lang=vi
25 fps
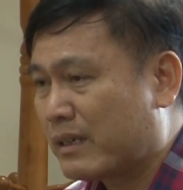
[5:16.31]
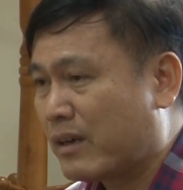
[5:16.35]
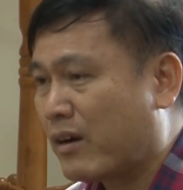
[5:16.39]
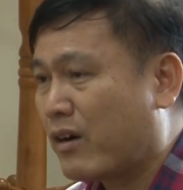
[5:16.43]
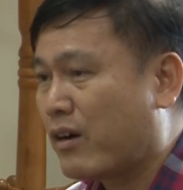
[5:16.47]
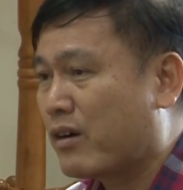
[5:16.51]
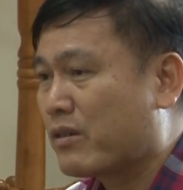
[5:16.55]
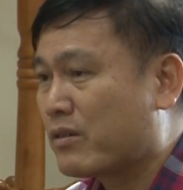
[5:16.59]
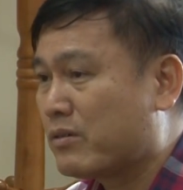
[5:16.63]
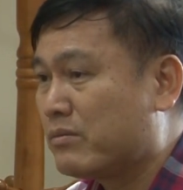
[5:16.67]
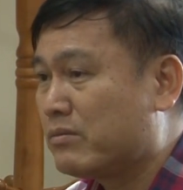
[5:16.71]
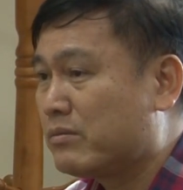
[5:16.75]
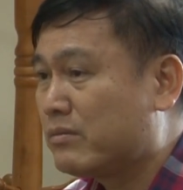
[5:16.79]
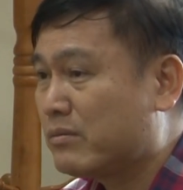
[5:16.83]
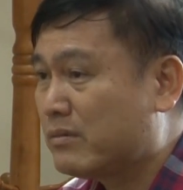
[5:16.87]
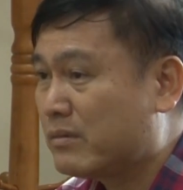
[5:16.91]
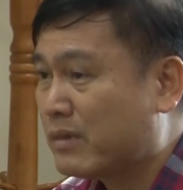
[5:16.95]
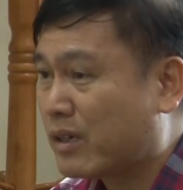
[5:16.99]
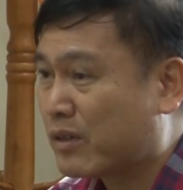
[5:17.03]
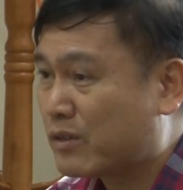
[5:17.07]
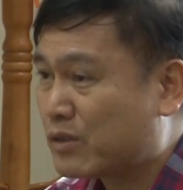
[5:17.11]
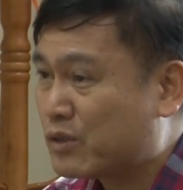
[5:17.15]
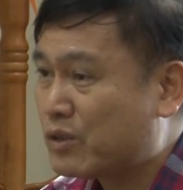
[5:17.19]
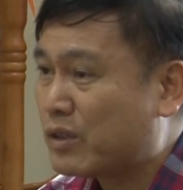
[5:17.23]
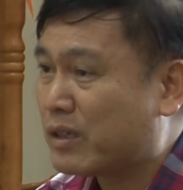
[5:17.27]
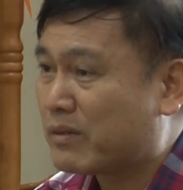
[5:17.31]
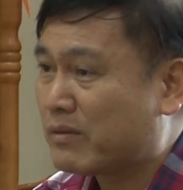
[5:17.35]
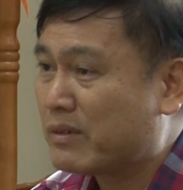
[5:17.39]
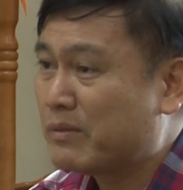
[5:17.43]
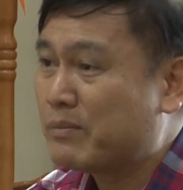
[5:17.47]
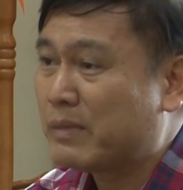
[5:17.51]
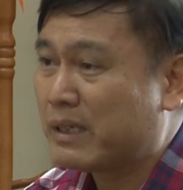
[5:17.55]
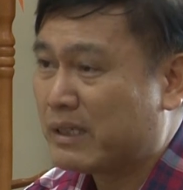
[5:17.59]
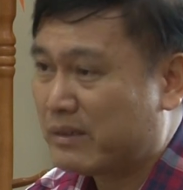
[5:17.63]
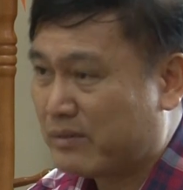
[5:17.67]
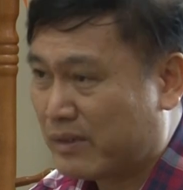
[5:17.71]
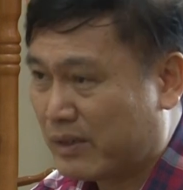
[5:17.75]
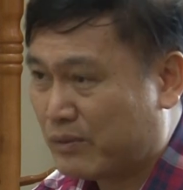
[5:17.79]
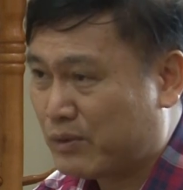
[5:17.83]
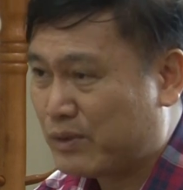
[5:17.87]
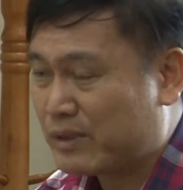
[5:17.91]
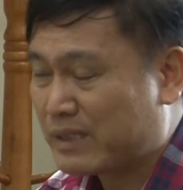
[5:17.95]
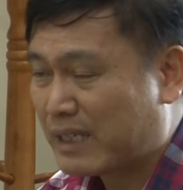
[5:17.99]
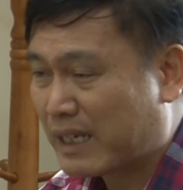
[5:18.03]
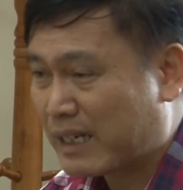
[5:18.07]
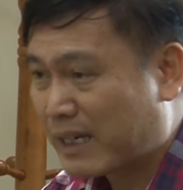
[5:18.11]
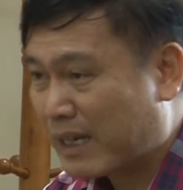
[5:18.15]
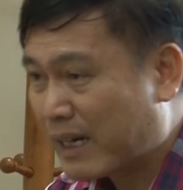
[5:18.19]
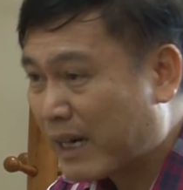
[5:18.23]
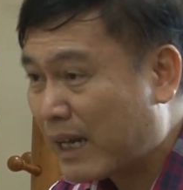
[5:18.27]
thì họ cũng nói chuyện với mình về
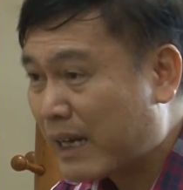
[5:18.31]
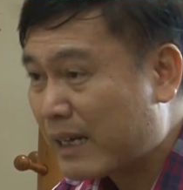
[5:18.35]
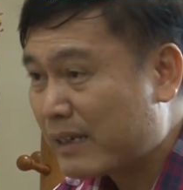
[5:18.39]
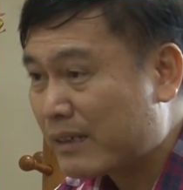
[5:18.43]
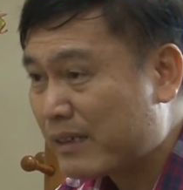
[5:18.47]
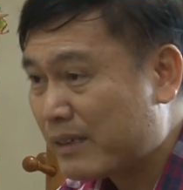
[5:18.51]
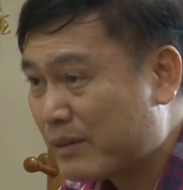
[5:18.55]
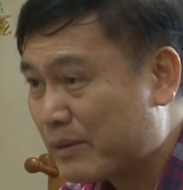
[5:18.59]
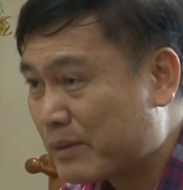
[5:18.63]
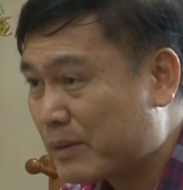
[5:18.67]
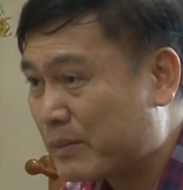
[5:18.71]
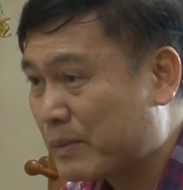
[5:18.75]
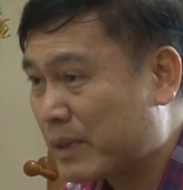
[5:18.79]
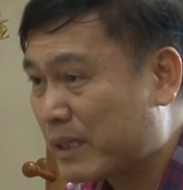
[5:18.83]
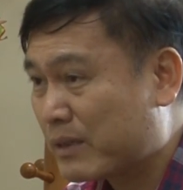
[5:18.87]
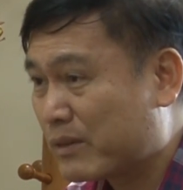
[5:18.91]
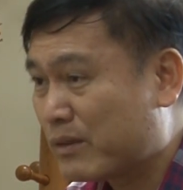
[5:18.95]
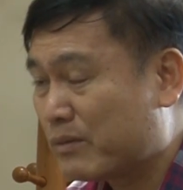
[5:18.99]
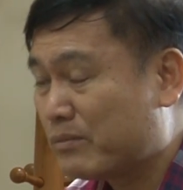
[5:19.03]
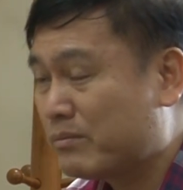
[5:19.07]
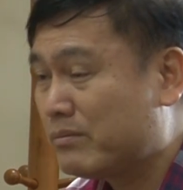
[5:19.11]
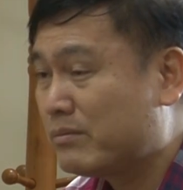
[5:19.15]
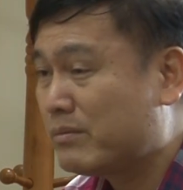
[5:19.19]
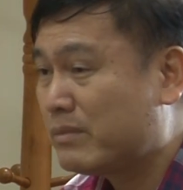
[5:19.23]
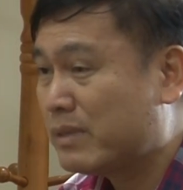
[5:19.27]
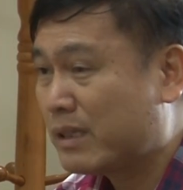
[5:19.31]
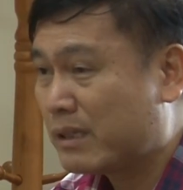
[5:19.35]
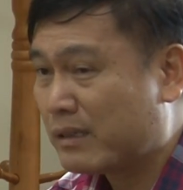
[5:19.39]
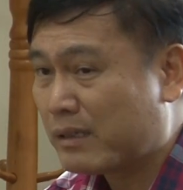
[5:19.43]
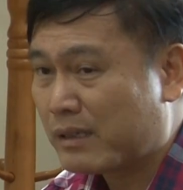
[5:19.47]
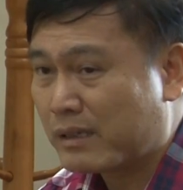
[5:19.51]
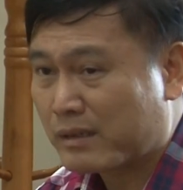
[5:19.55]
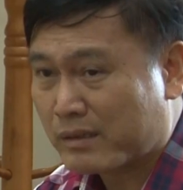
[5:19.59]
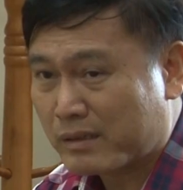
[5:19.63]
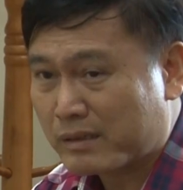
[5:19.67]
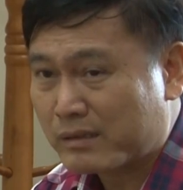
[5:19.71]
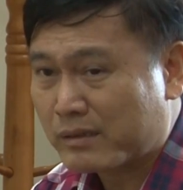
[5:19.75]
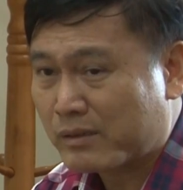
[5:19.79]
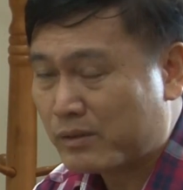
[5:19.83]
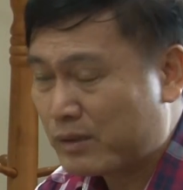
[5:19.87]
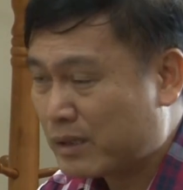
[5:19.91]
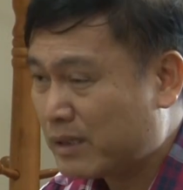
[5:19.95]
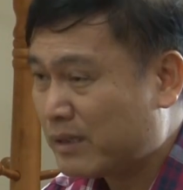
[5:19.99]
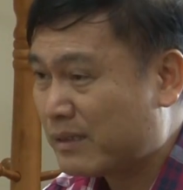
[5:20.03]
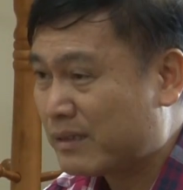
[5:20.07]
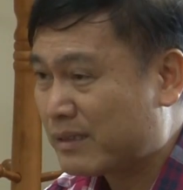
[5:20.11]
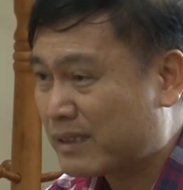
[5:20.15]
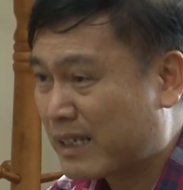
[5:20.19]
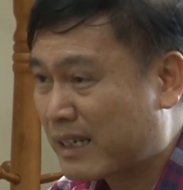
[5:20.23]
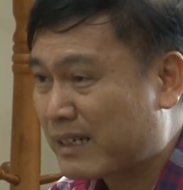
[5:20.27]
Futsal Thái Lan nhưng mà mình cũng nghĩ là thôi, thôi
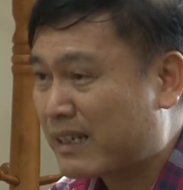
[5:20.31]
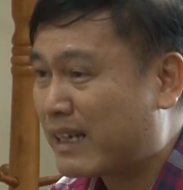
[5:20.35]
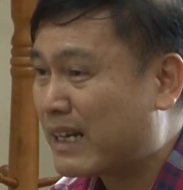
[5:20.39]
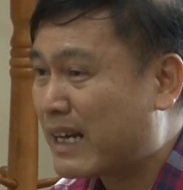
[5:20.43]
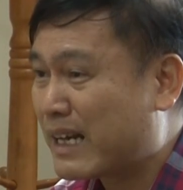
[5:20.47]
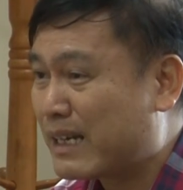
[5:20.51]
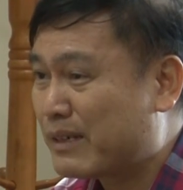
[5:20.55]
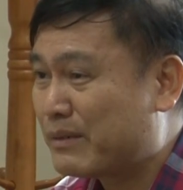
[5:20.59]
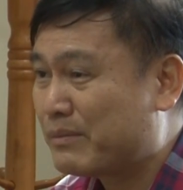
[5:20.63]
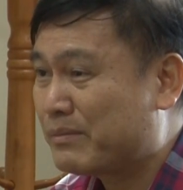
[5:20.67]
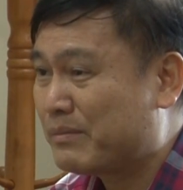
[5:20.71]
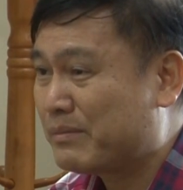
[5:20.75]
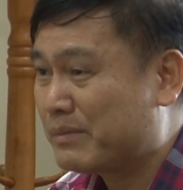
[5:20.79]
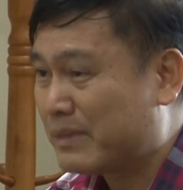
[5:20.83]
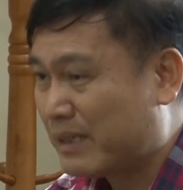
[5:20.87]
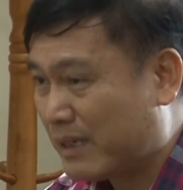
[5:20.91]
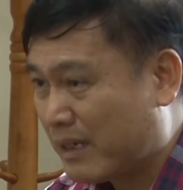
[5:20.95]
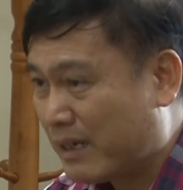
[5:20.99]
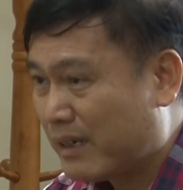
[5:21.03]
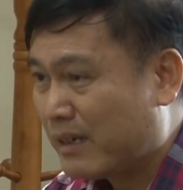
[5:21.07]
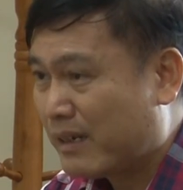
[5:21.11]
thì sang Thái Lan